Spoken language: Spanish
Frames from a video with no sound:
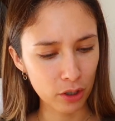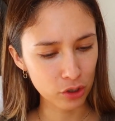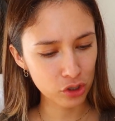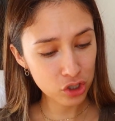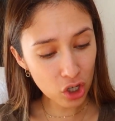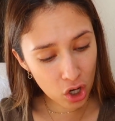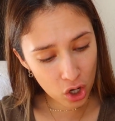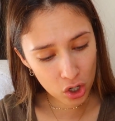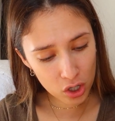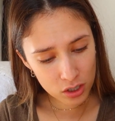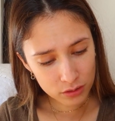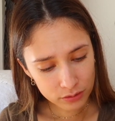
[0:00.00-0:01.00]
bueno,
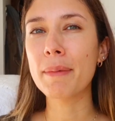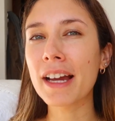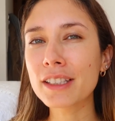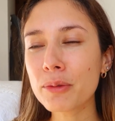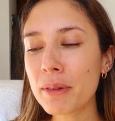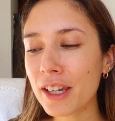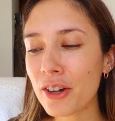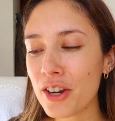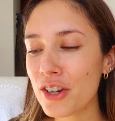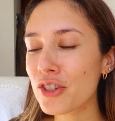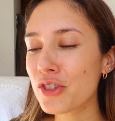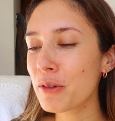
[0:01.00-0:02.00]
yo... Mi gato me
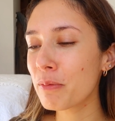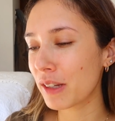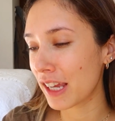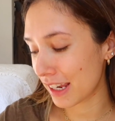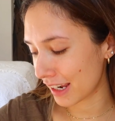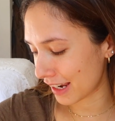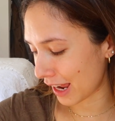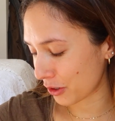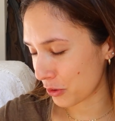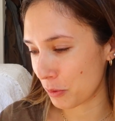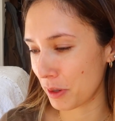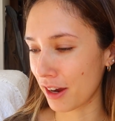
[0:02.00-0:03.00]
dijo que yo soy eh, la
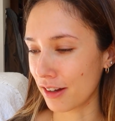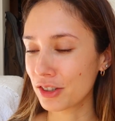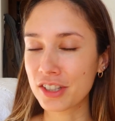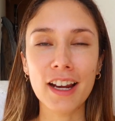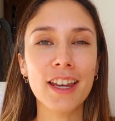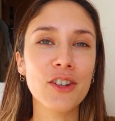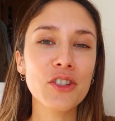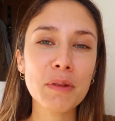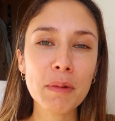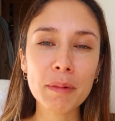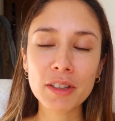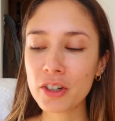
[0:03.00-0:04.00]
rubia. O sea, que yo
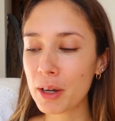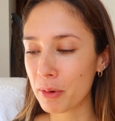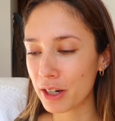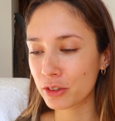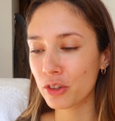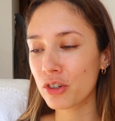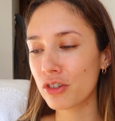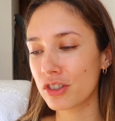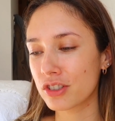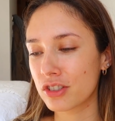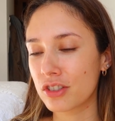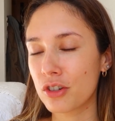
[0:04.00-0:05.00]
siempre me tengo que poner todo con
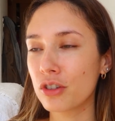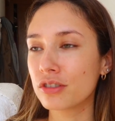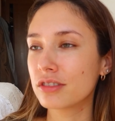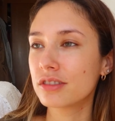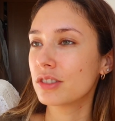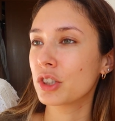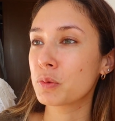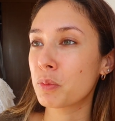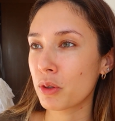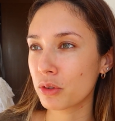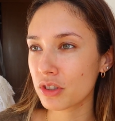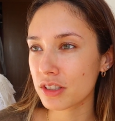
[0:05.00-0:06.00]
los, con los
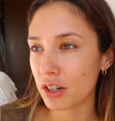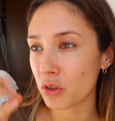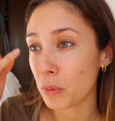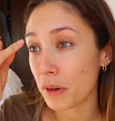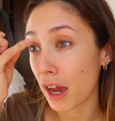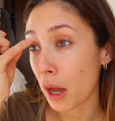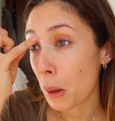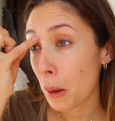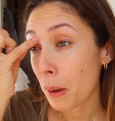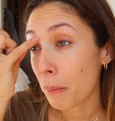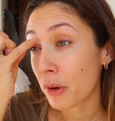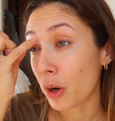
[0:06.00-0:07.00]
productos de rubia.
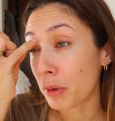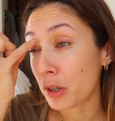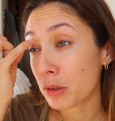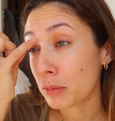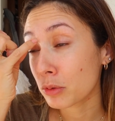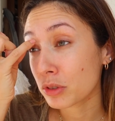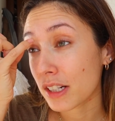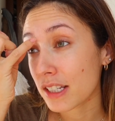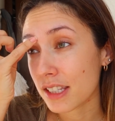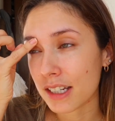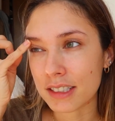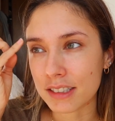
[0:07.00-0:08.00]
Pero a mí como me gustan
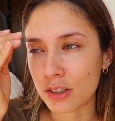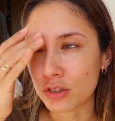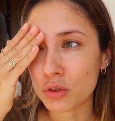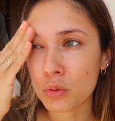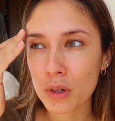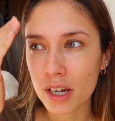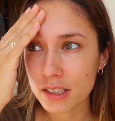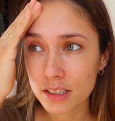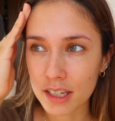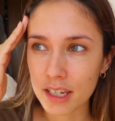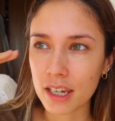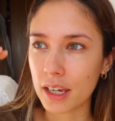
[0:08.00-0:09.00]
las cejas tan oscuras...
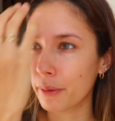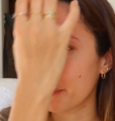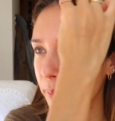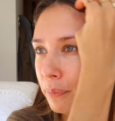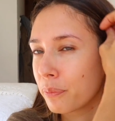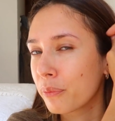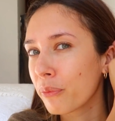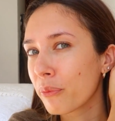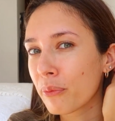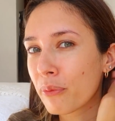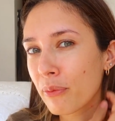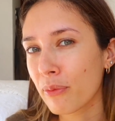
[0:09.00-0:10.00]
Eh,
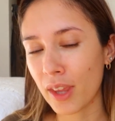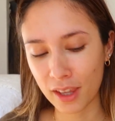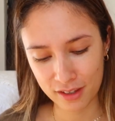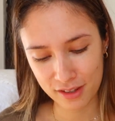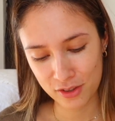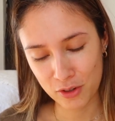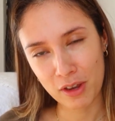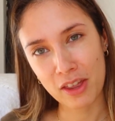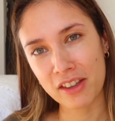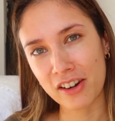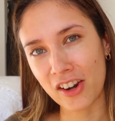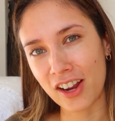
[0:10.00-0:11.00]
no voy a
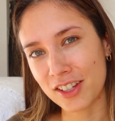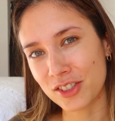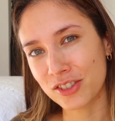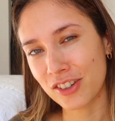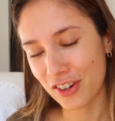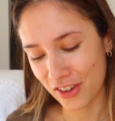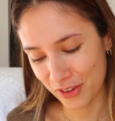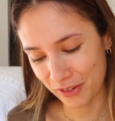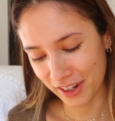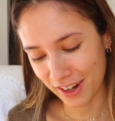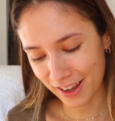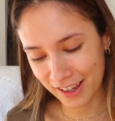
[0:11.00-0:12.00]
hacerle caso, aunque
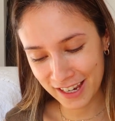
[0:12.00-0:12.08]
debería.